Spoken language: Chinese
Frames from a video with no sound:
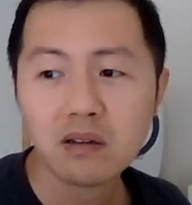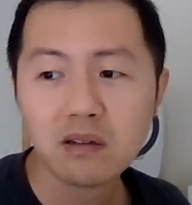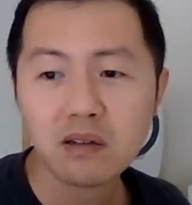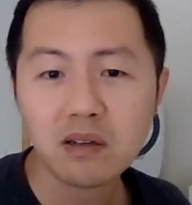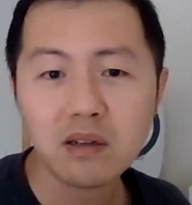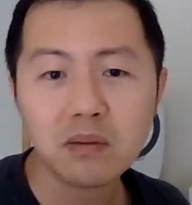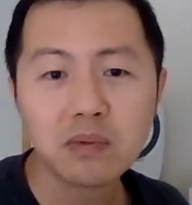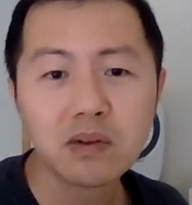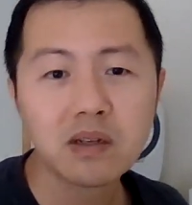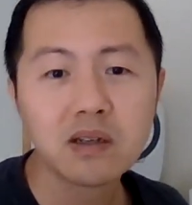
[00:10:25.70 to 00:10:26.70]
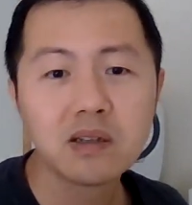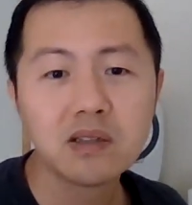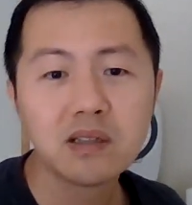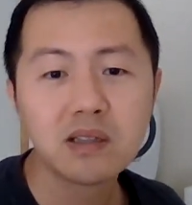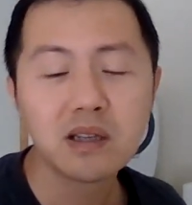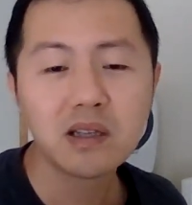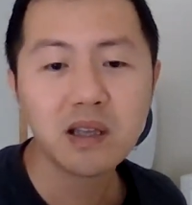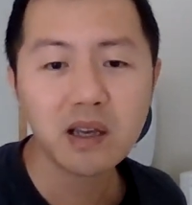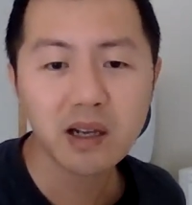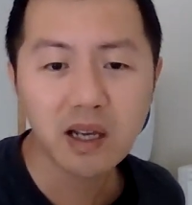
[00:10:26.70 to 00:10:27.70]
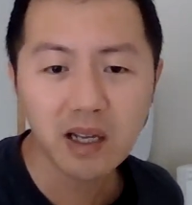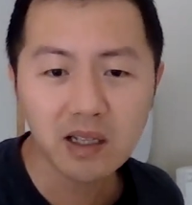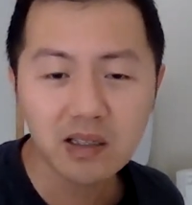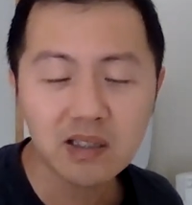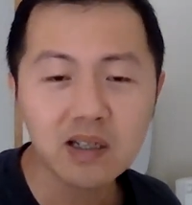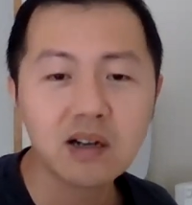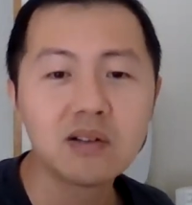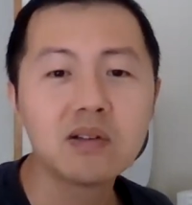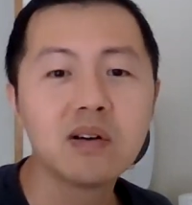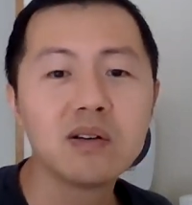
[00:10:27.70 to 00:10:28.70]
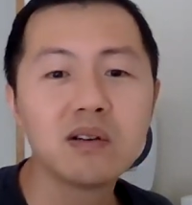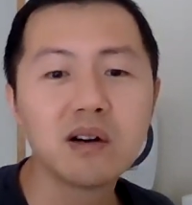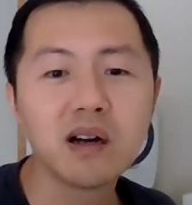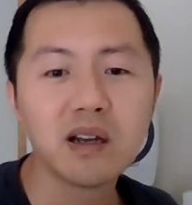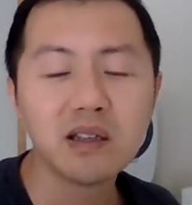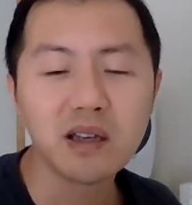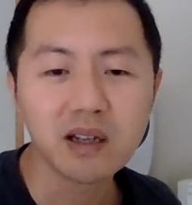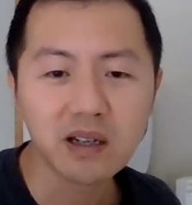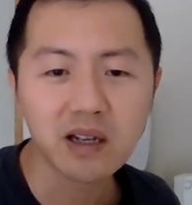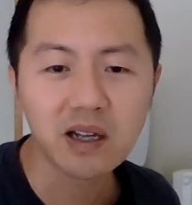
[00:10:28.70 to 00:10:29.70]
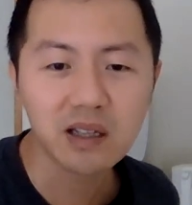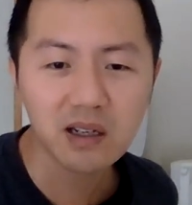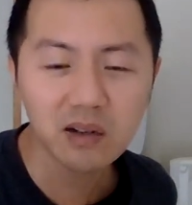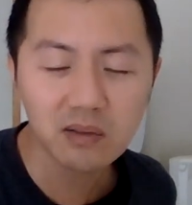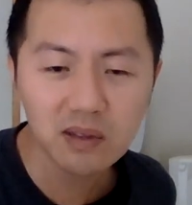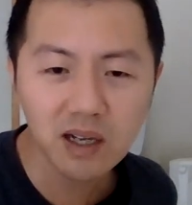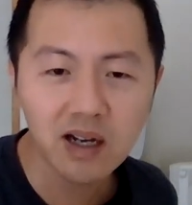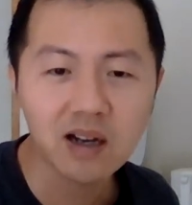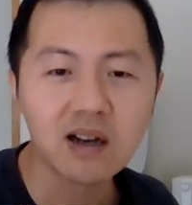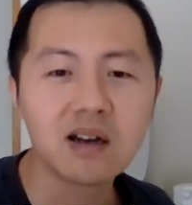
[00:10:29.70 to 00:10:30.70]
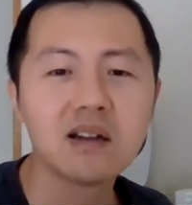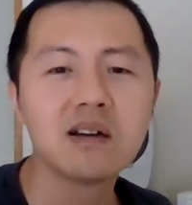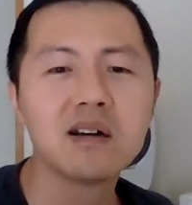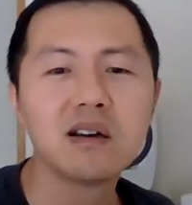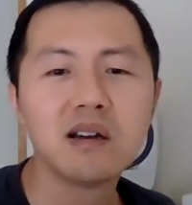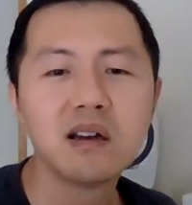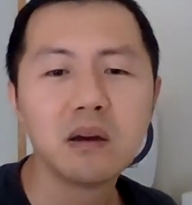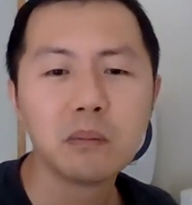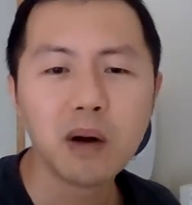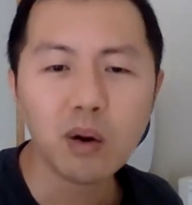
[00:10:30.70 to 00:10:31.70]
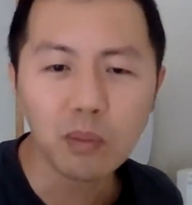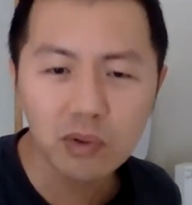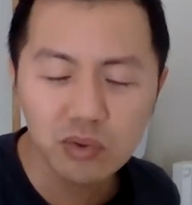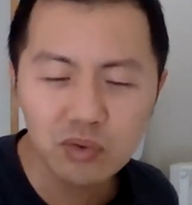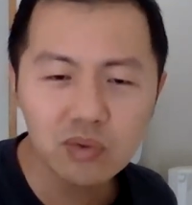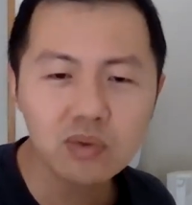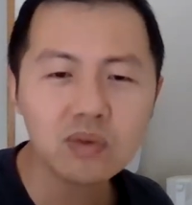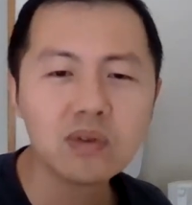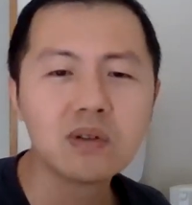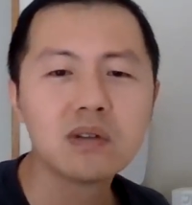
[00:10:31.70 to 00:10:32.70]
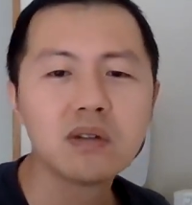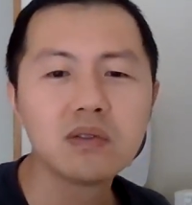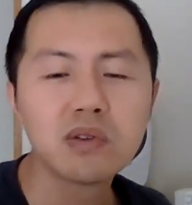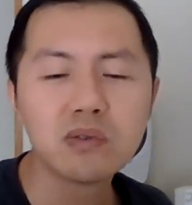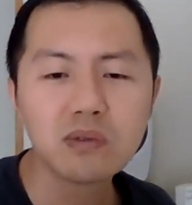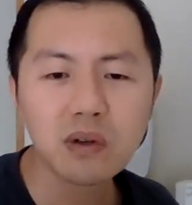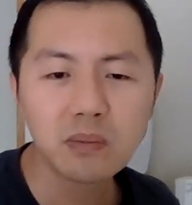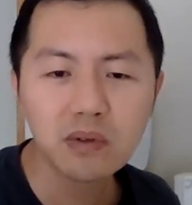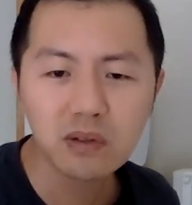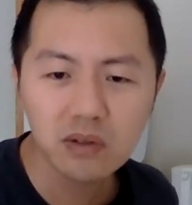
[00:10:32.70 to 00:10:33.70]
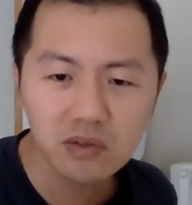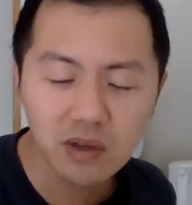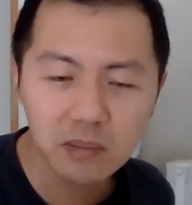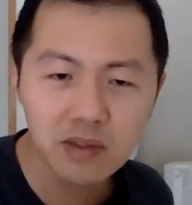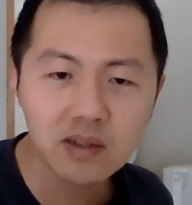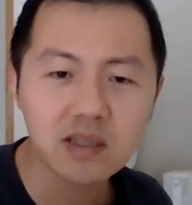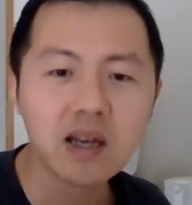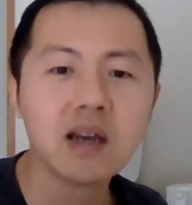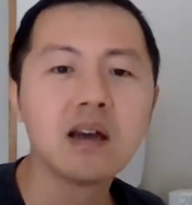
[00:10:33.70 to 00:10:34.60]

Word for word: 你不看今天，眼看他起高楼啊，眼看他楼塌了，保不住。中国不是说赚不到钱，